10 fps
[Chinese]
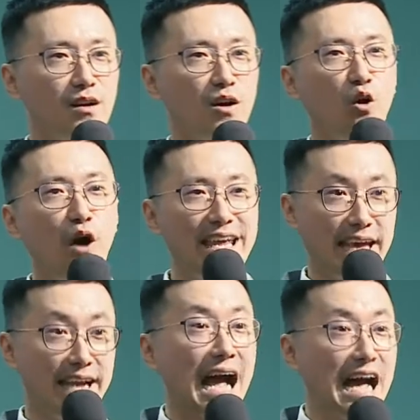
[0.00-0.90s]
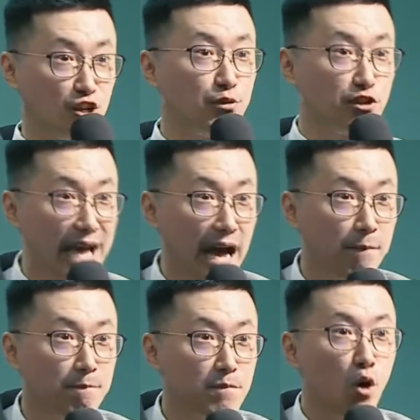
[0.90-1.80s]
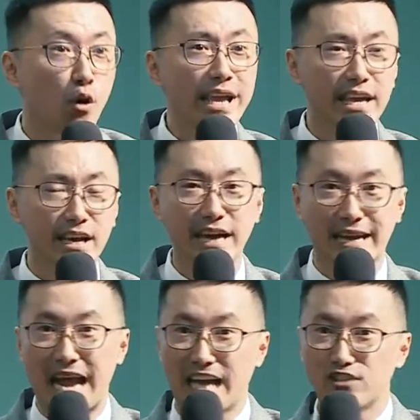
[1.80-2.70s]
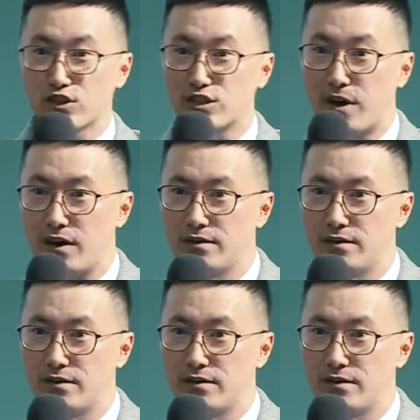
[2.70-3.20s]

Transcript: 会员卡，对不对呀？会员卡拿来做什么？